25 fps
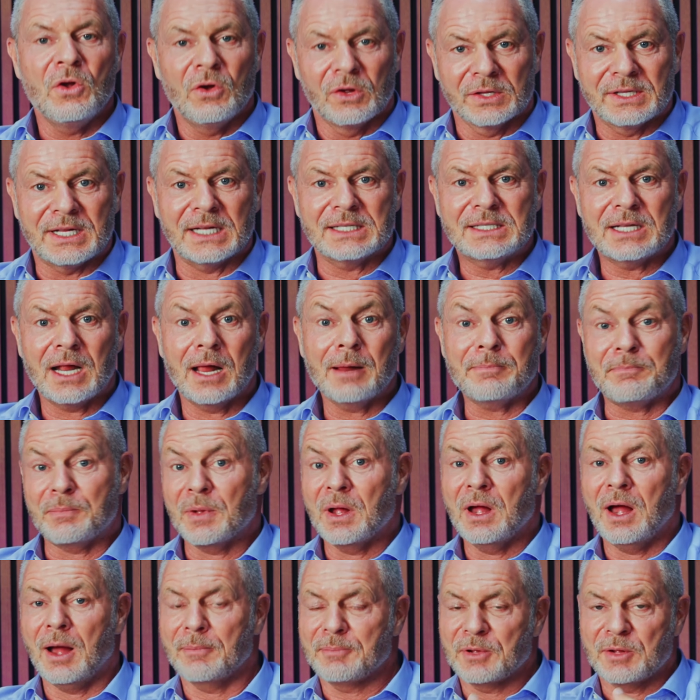Und
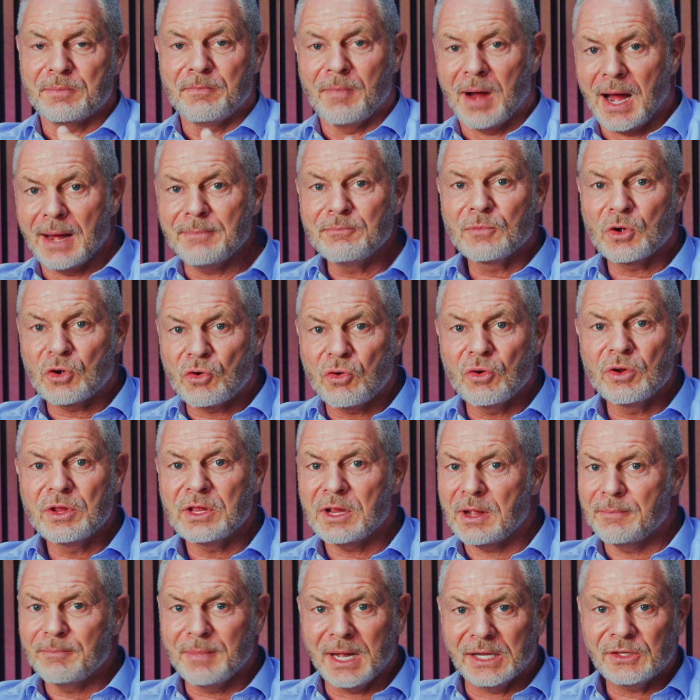deshalb habe ich meinem
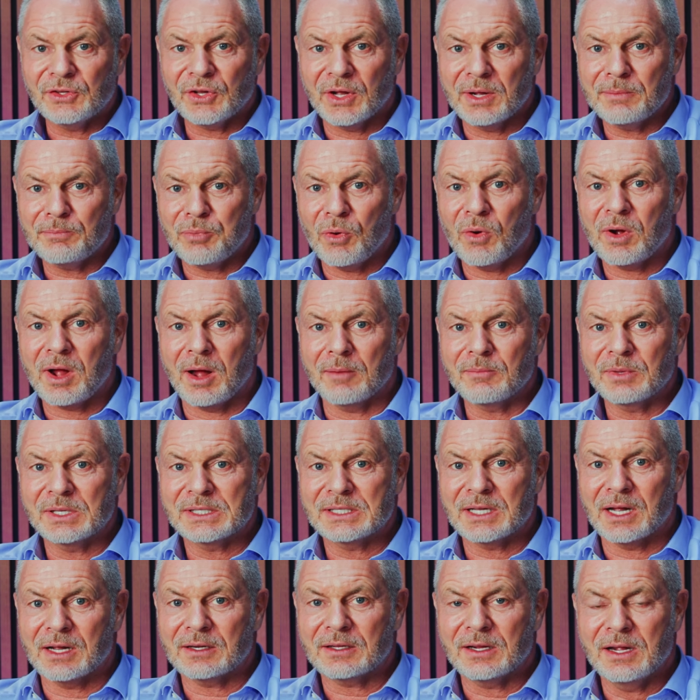Kunden im Mentoring-Programm
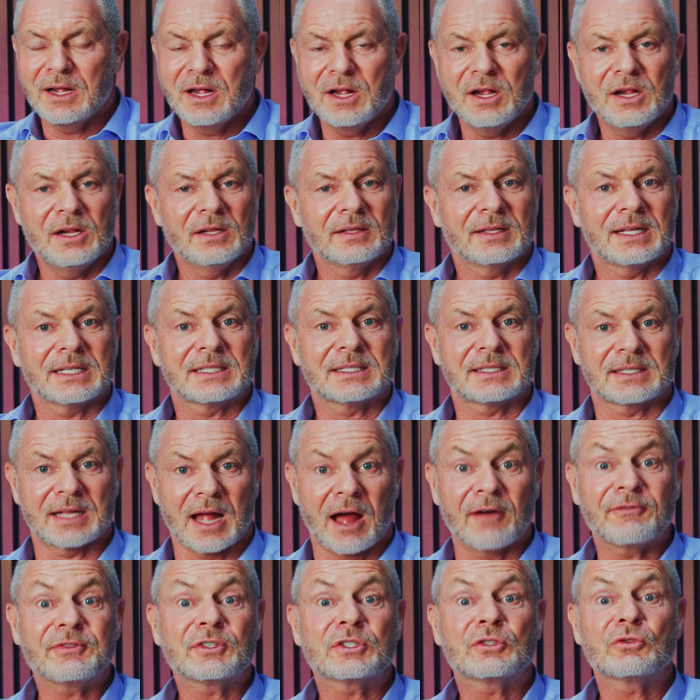gesagt, das
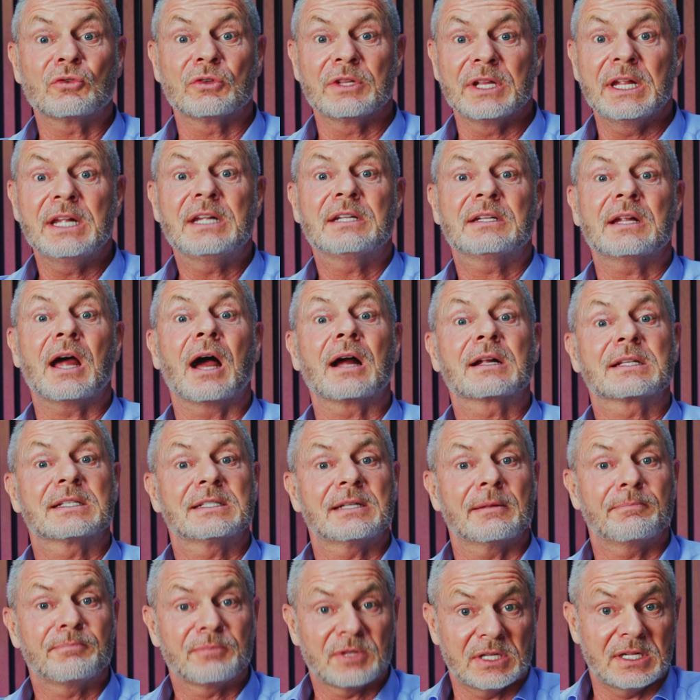darfst du nicht
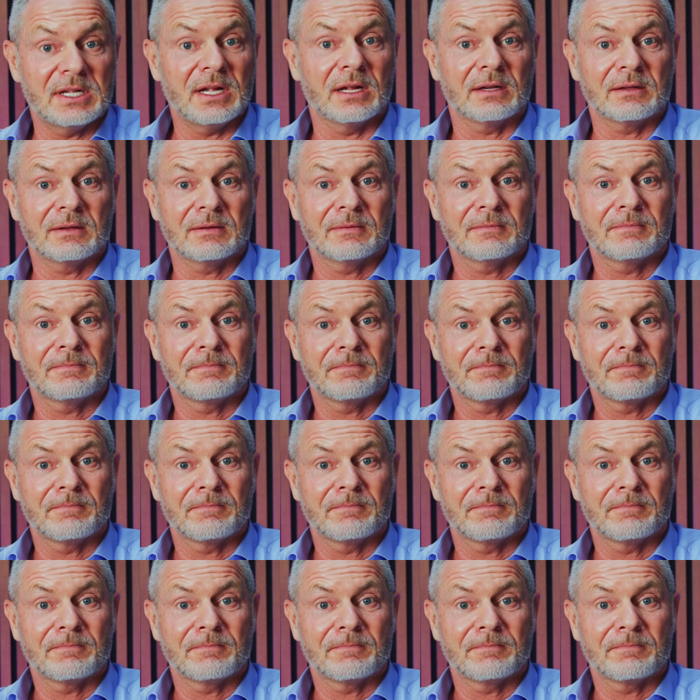akzeptieren.